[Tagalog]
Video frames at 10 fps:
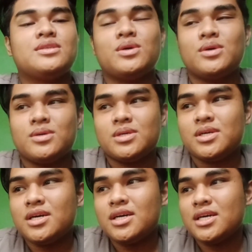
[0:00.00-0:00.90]
so,
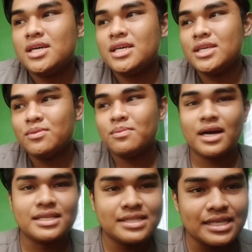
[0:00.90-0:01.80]
yung
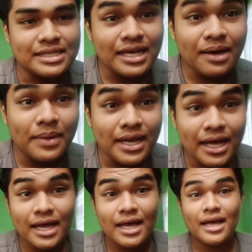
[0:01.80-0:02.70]
mga nagsabi
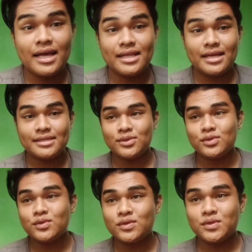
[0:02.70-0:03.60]
na
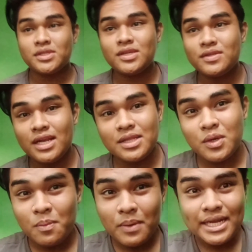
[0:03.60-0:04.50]
tutuksuin daw nila
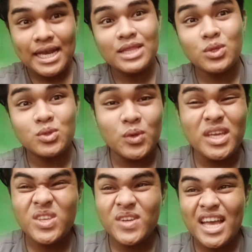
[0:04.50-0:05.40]
tropa nila,
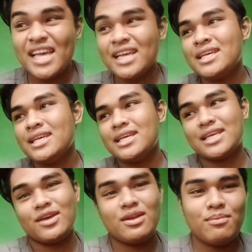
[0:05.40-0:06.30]
tuksuin nyo na.
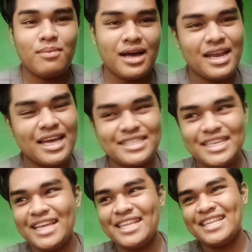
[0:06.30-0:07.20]
Kayo nang bahala
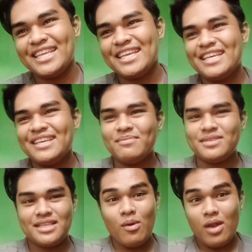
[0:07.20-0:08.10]
dyan.
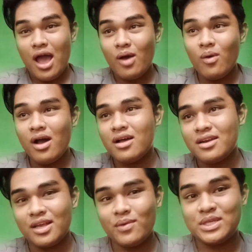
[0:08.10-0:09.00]
Basta wala ako ah.
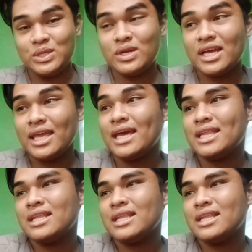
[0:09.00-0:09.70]
Request nyo lang yan.